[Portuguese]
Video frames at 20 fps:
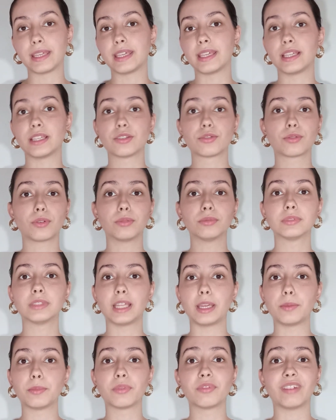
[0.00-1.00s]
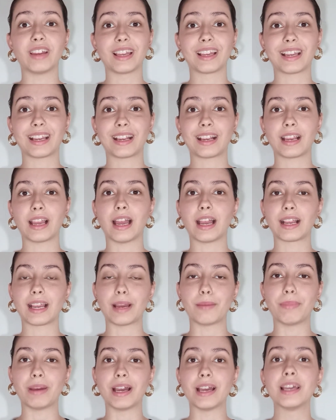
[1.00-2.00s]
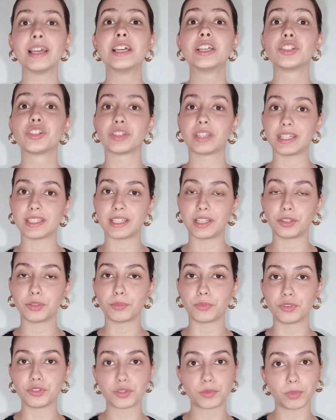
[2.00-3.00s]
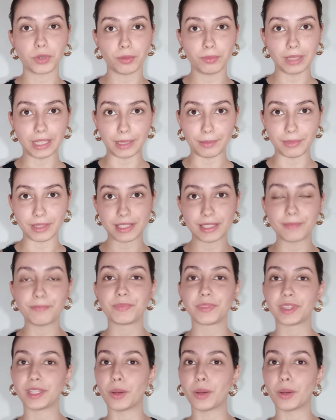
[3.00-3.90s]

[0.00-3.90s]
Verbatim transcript: que isso com o tempo vai acabar te trazendo muitos problemas.